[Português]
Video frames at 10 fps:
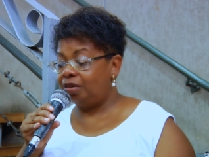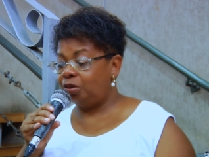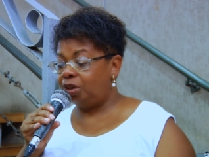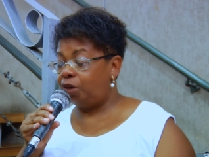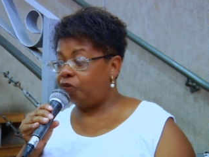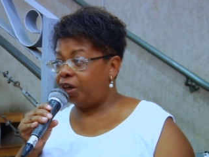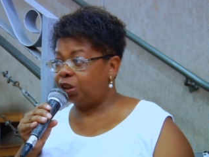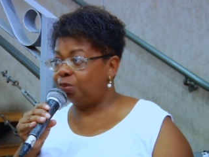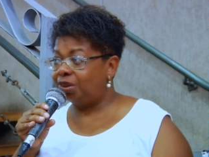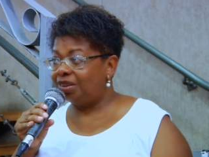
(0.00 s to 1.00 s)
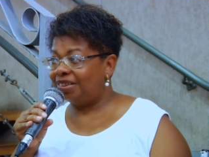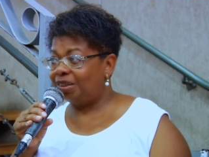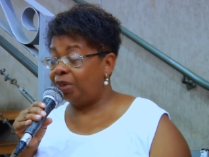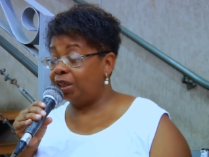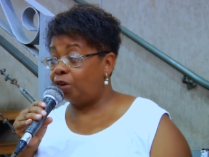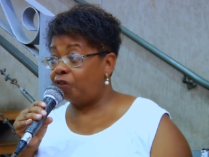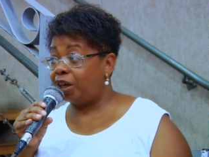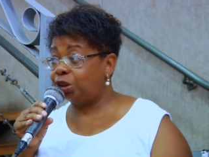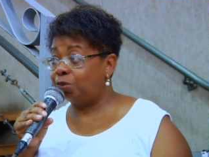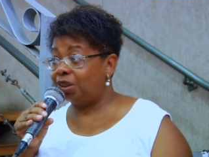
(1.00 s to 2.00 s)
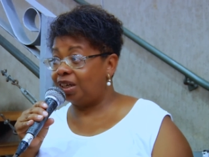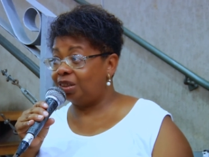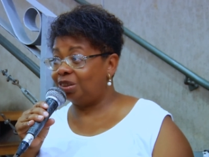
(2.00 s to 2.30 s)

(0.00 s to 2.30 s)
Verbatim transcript: Dona Fátima, Maria Fátima. Onde que era esse